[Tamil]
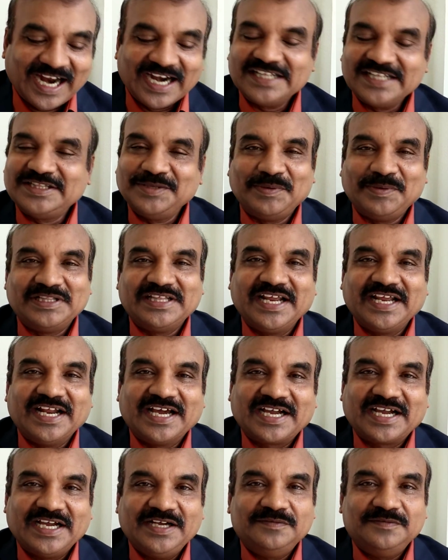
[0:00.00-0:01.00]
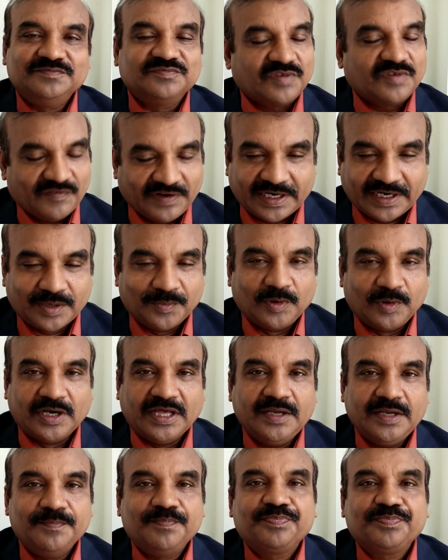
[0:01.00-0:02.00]
அடுத்து பார்த்தீங்கன்னாக்க வழக்கம்
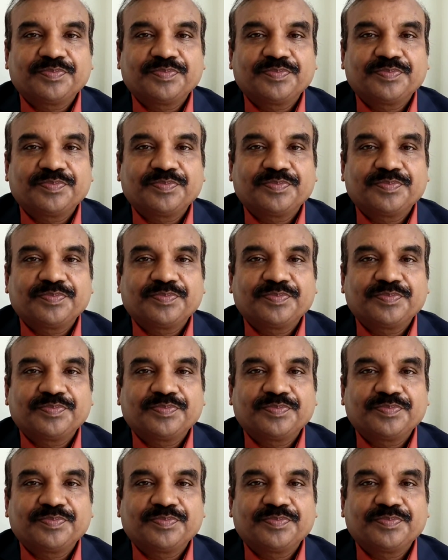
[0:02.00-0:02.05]
போல்